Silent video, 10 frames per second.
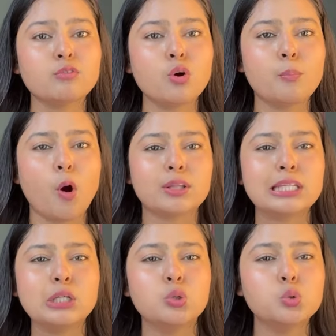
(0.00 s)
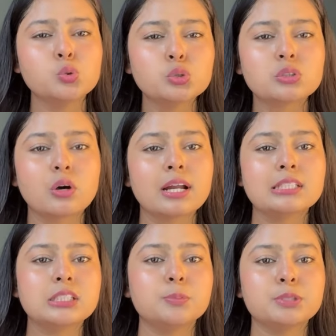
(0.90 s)
वो बहुत ही लूज लूज और
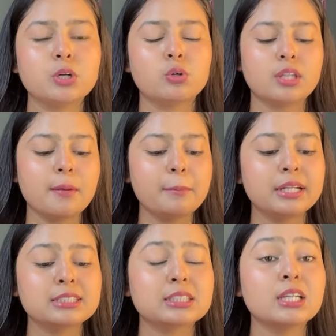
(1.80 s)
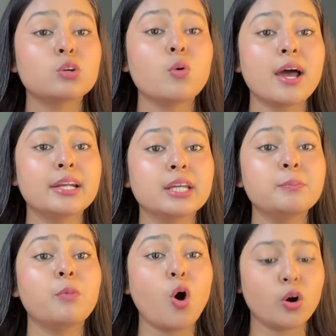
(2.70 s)
अजीब से होते हैं बट इसकी क्वालिटी
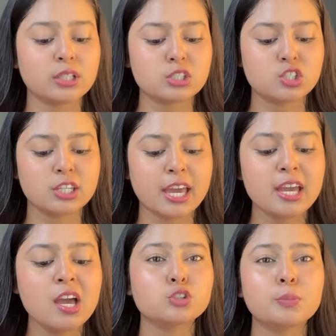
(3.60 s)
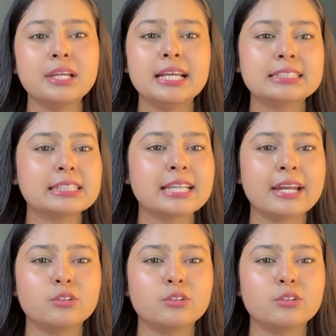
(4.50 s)
बहुत अच्छी है जो भी लेसेज ऐड